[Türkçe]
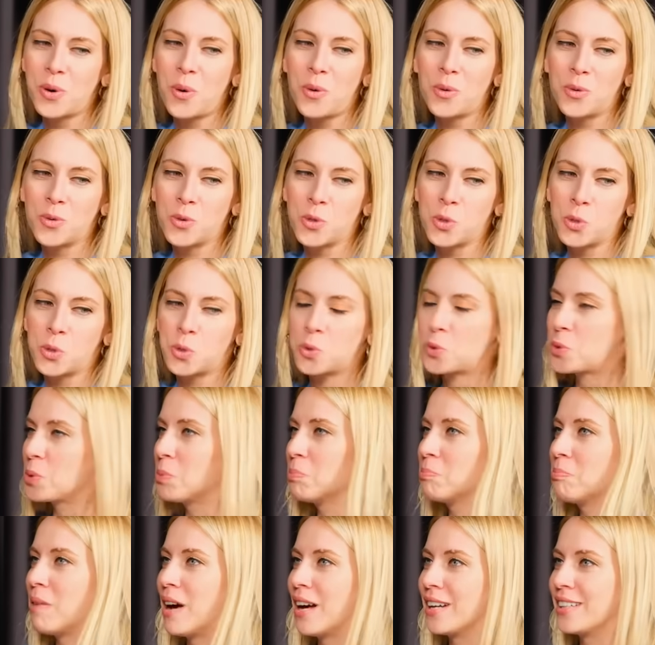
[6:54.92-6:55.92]
çok
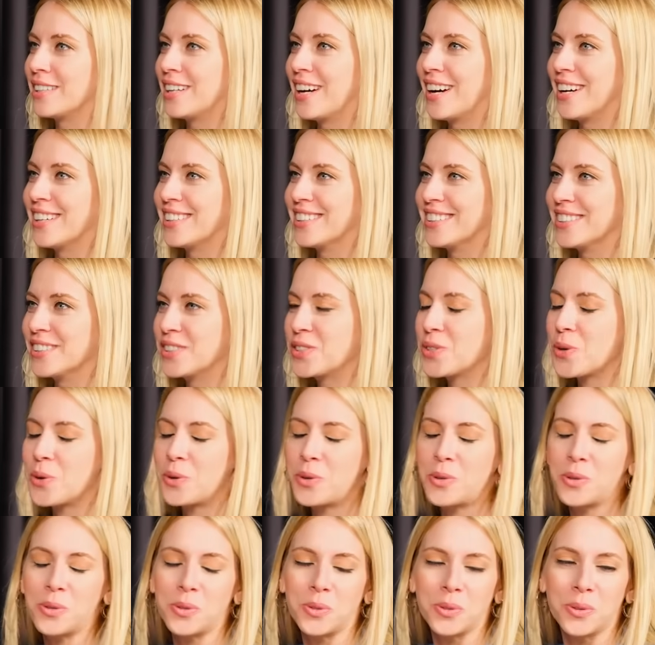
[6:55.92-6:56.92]
kustum ben yani. yani
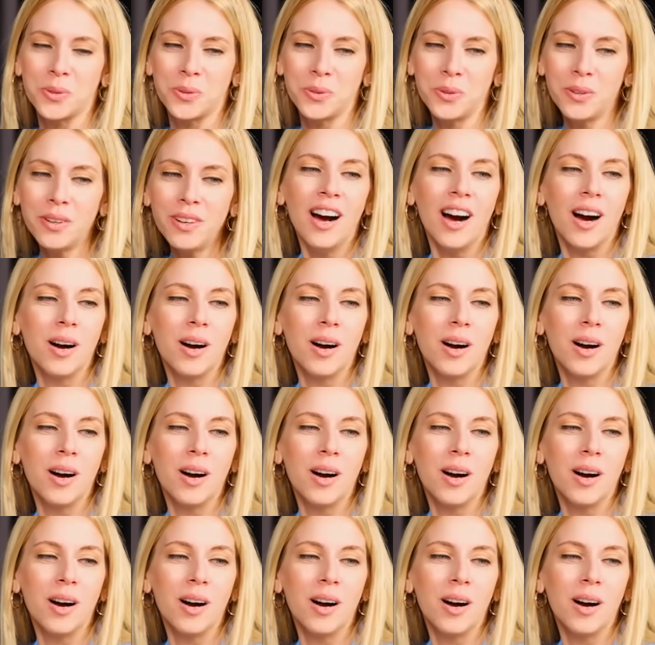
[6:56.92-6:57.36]
çok kötüydü konusuydu.